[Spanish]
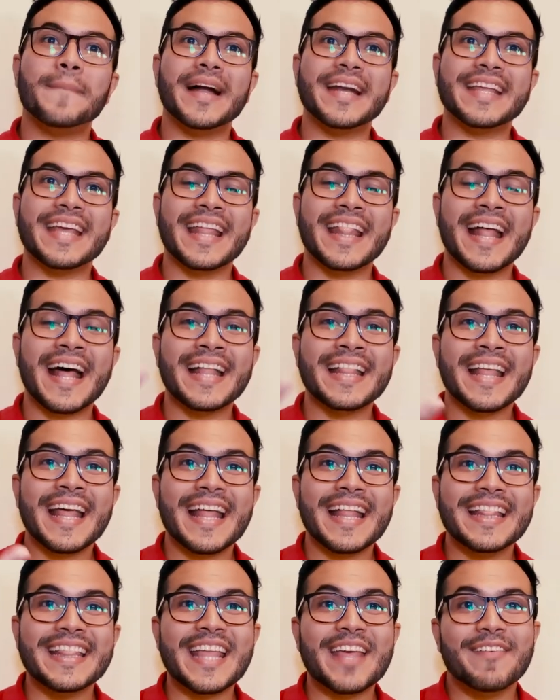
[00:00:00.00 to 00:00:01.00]

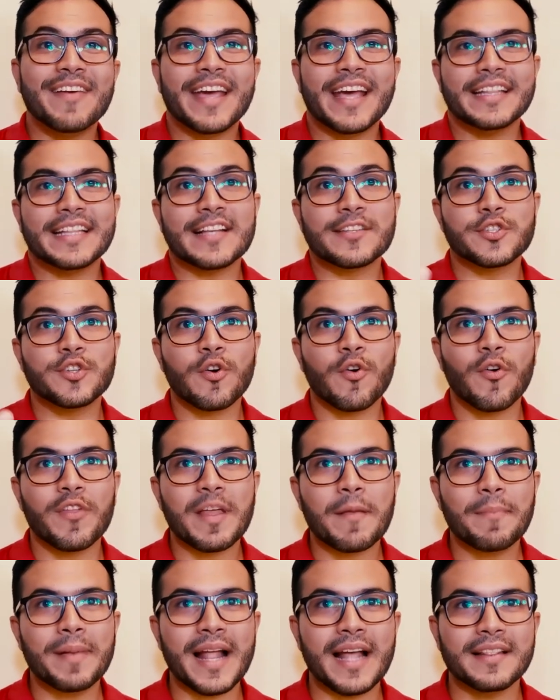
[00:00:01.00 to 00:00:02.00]
variedad de vegetación
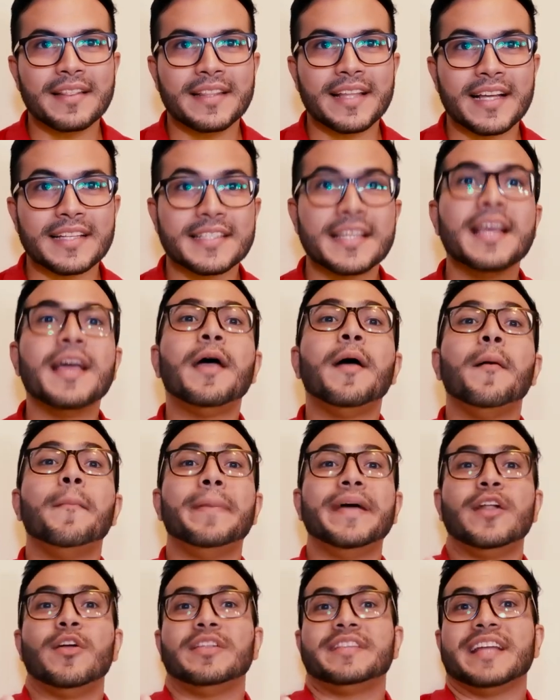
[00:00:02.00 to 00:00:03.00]
o de plantas.
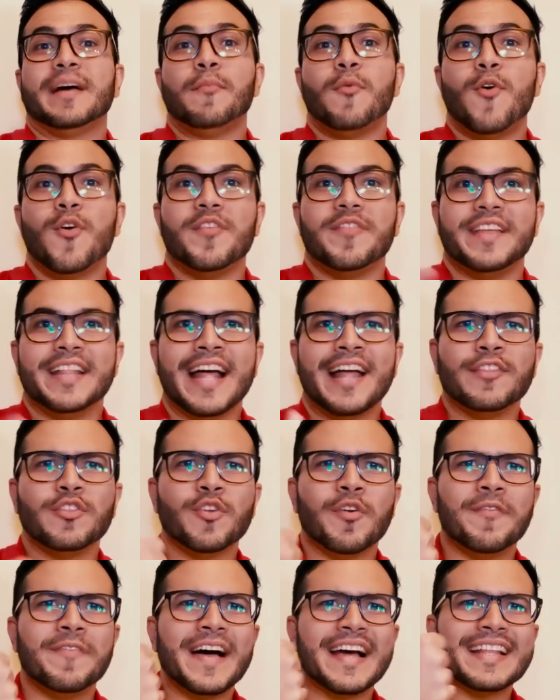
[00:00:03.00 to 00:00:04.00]
Pero estamos olvidando